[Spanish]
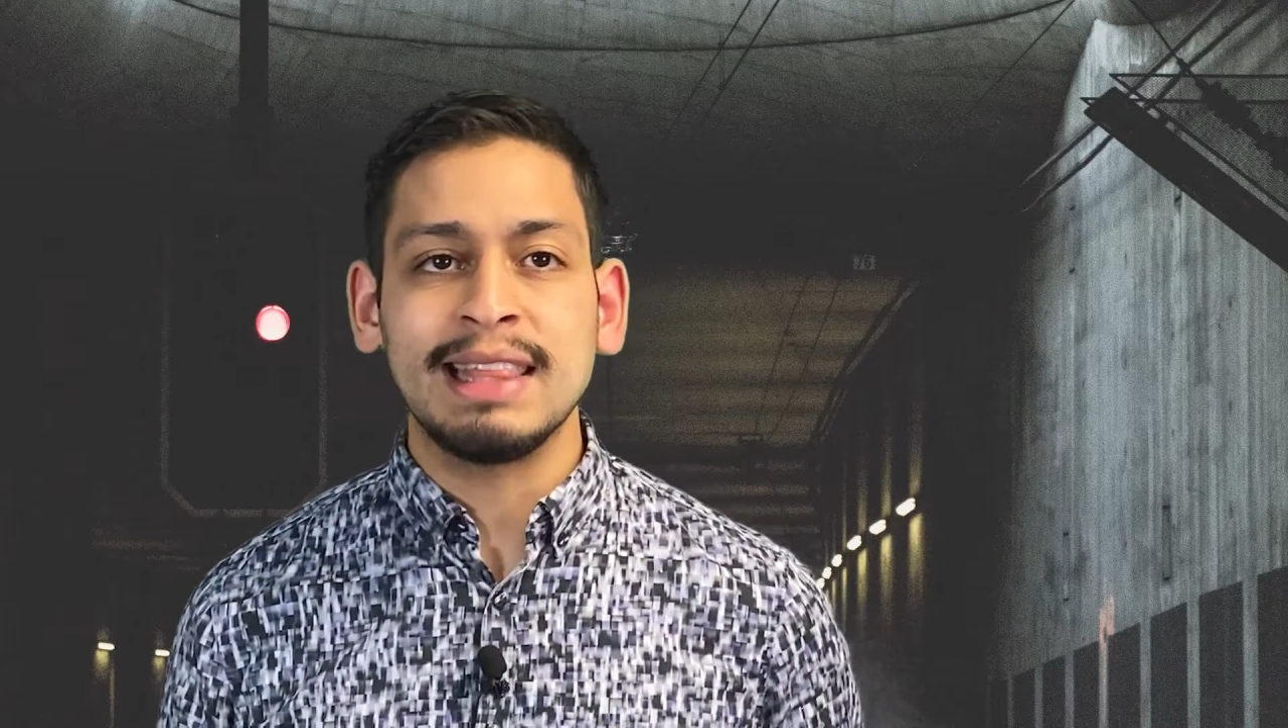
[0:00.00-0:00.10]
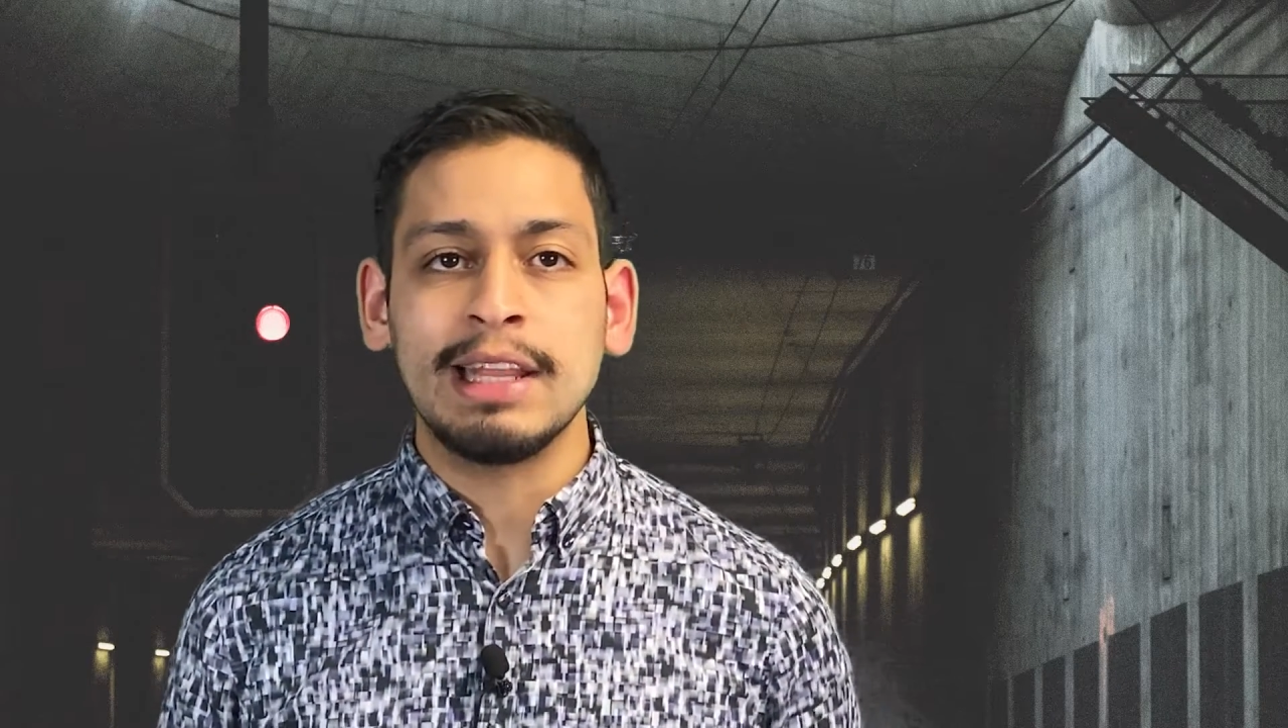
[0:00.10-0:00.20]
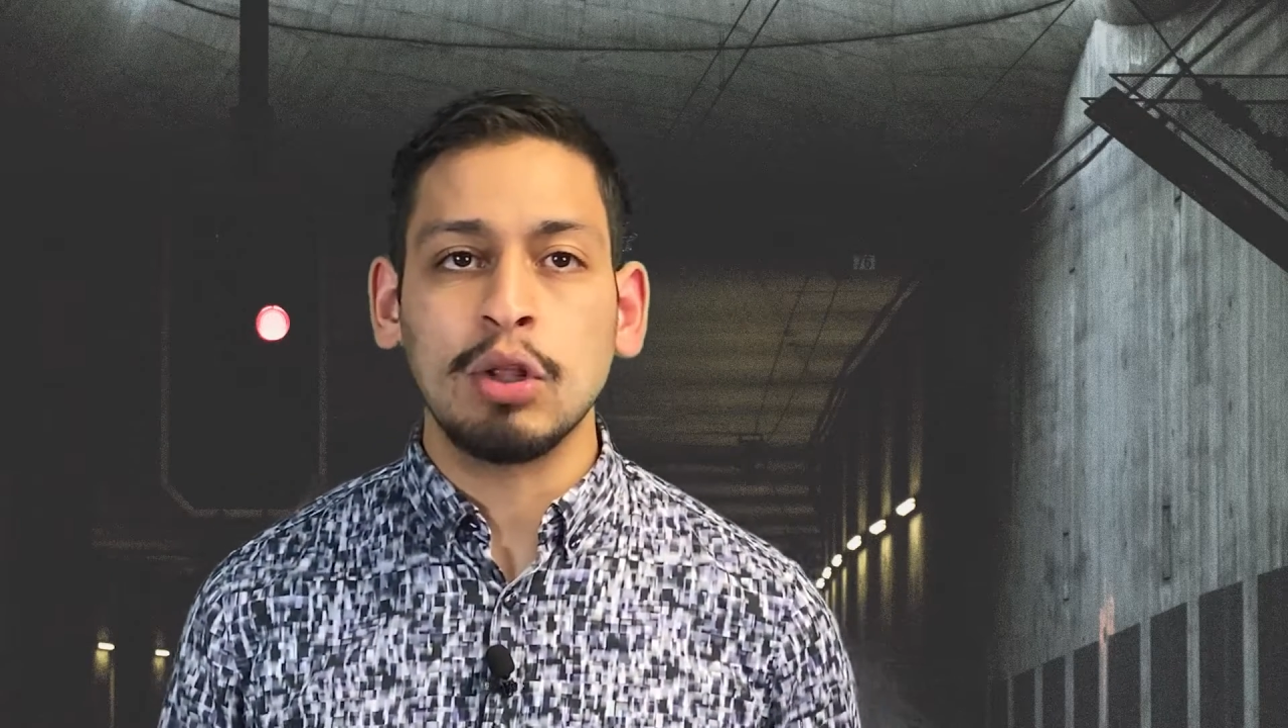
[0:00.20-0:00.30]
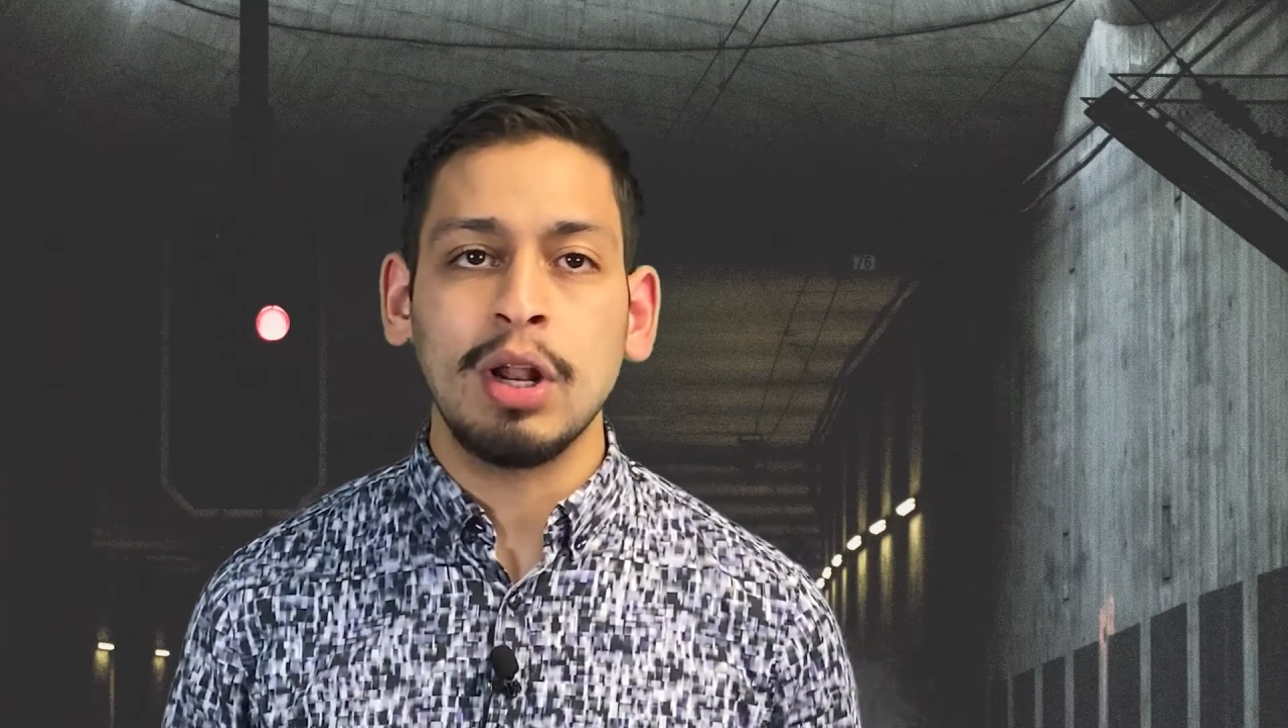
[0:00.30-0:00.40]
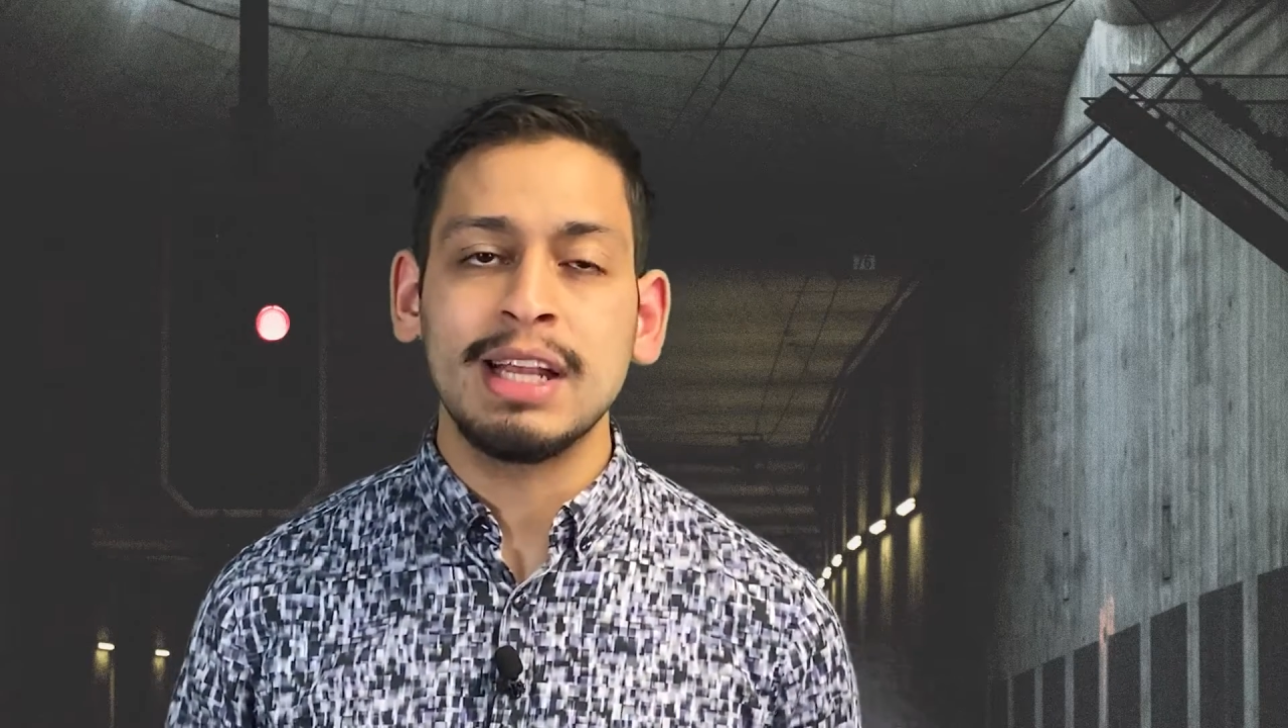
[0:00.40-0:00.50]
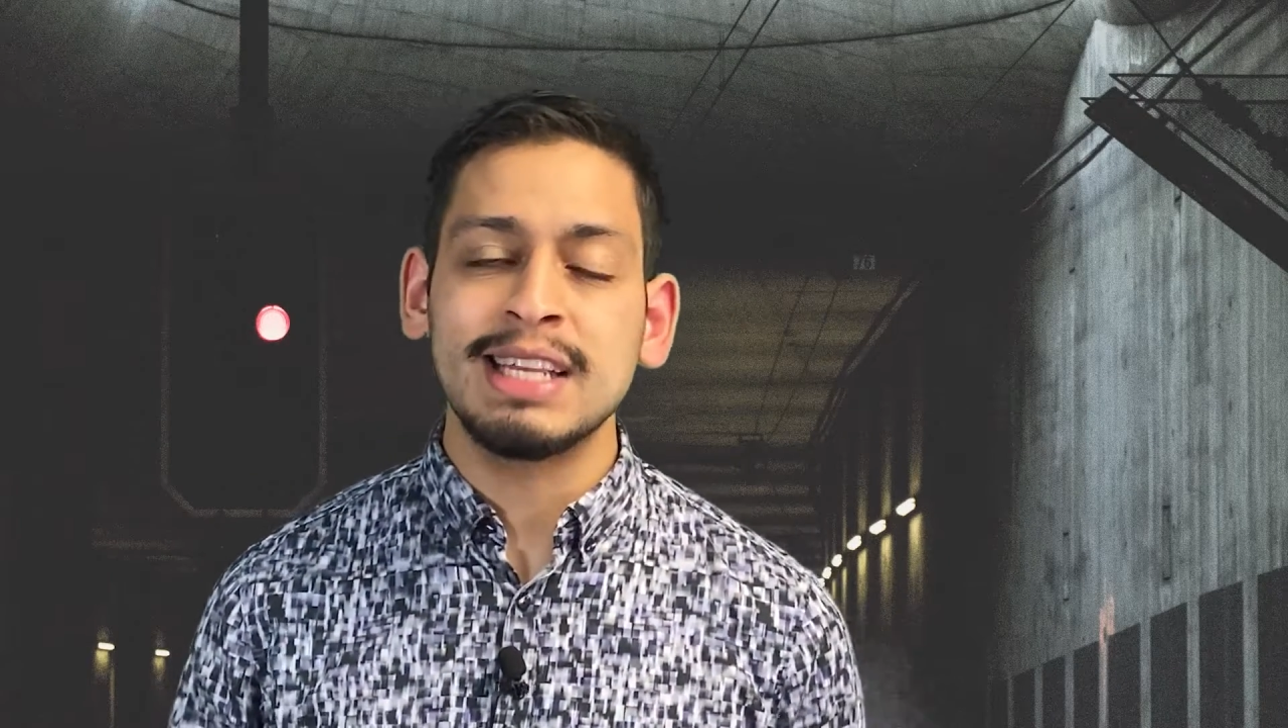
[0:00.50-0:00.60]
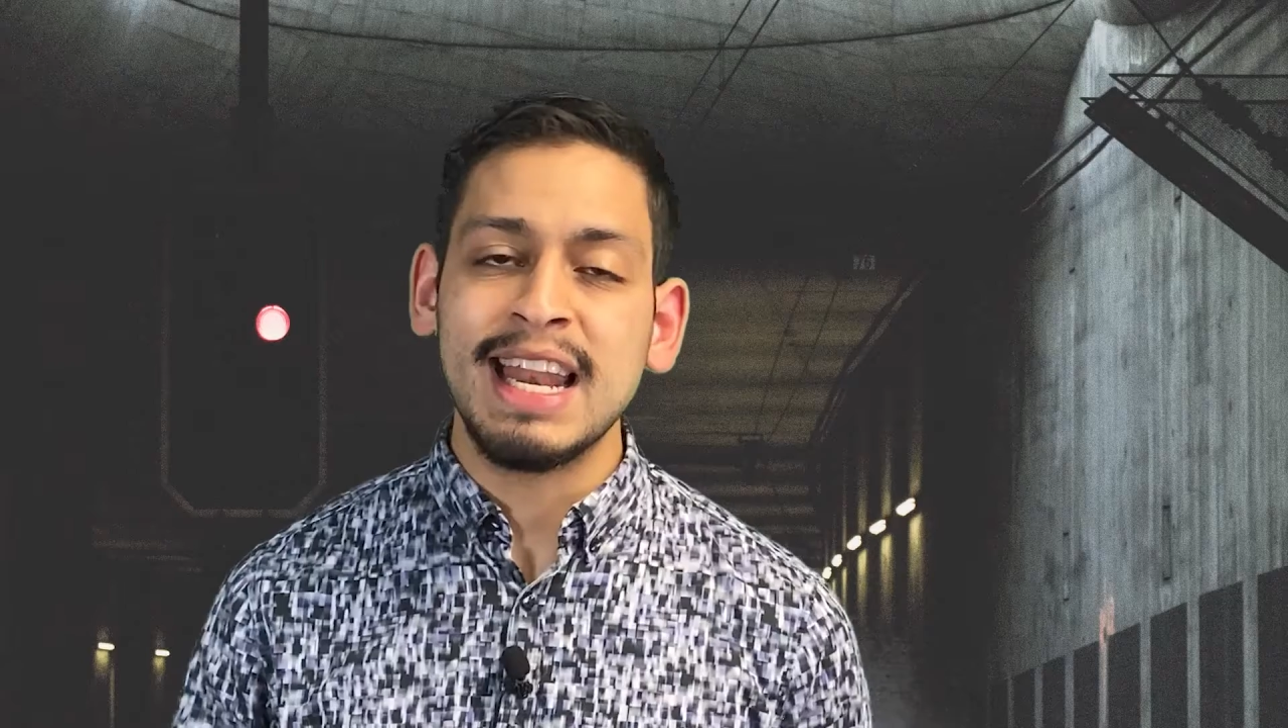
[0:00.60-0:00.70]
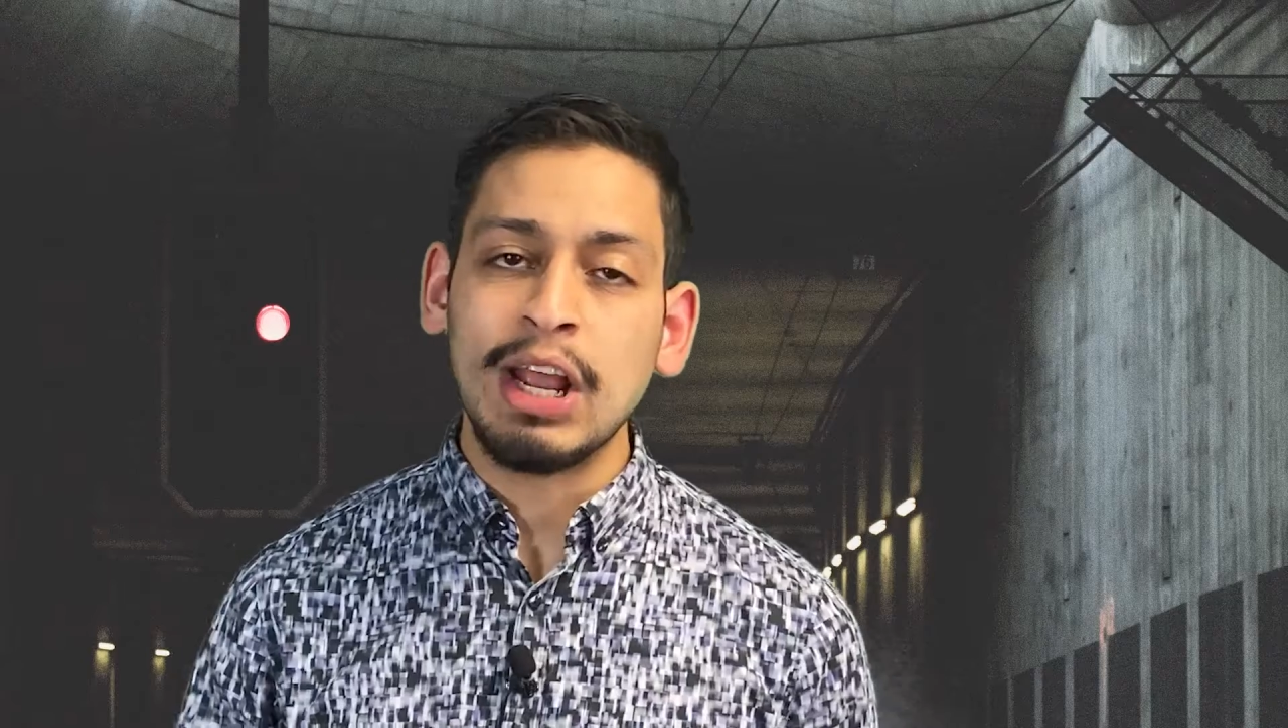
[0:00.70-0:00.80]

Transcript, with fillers: el título de ser